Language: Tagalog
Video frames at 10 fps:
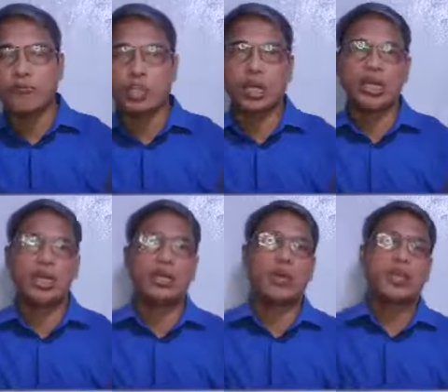Kaya nga
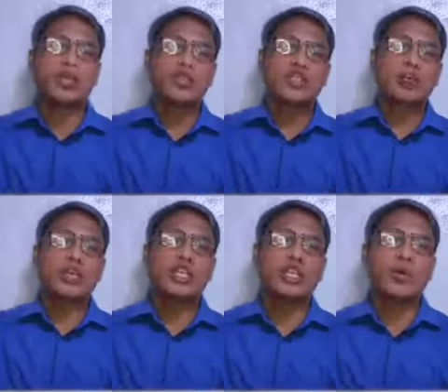naniniwala,
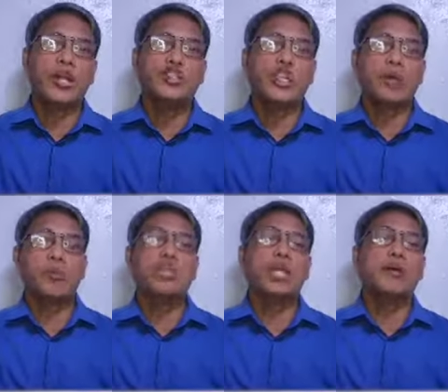sapagkat naniniwala sila,
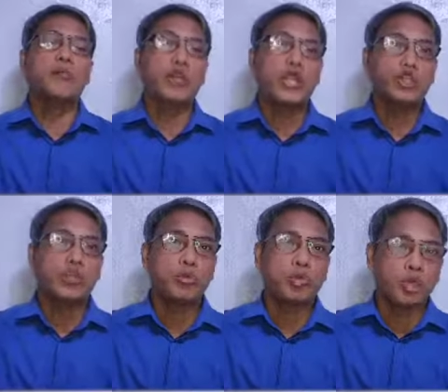minsan lang ang buhay dito sa
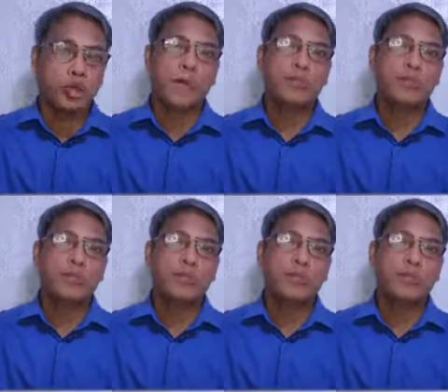mundo.